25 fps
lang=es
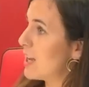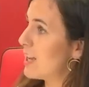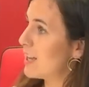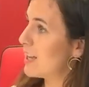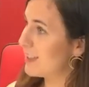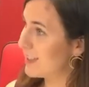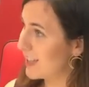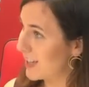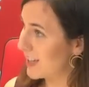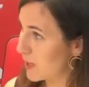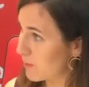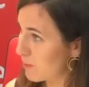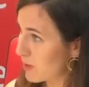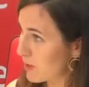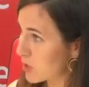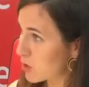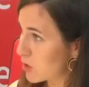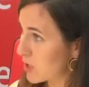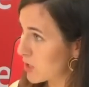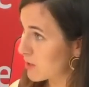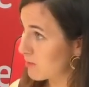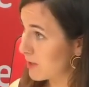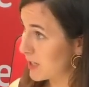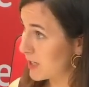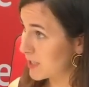de qué
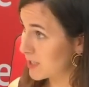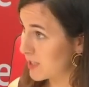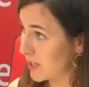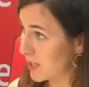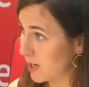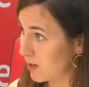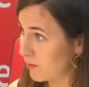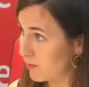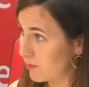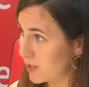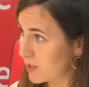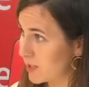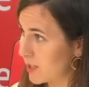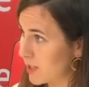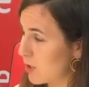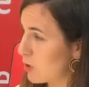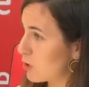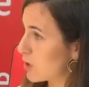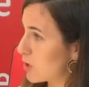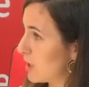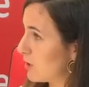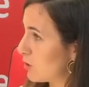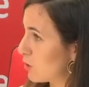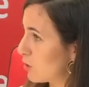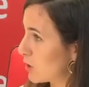personas van a estar al frente de los
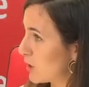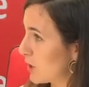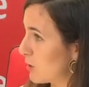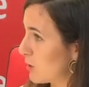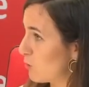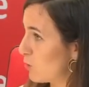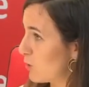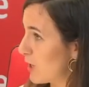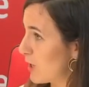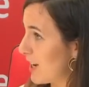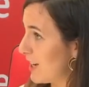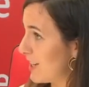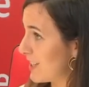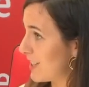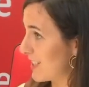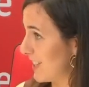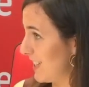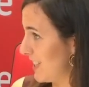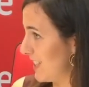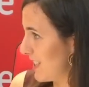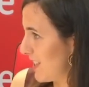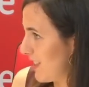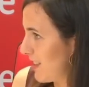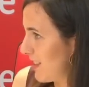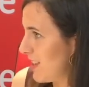altos tribunales,
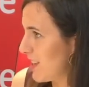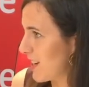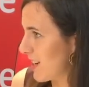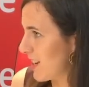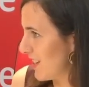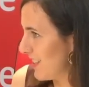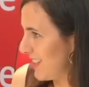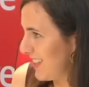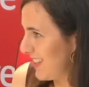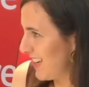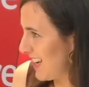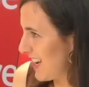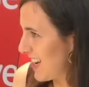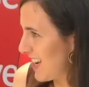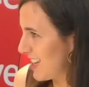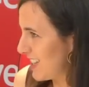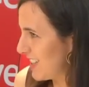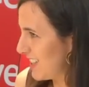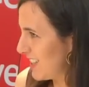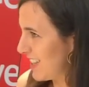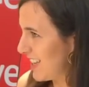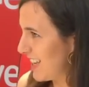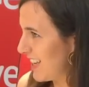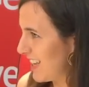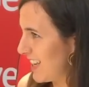es decir, de, la,
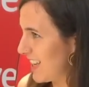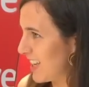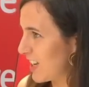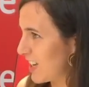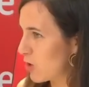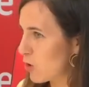de,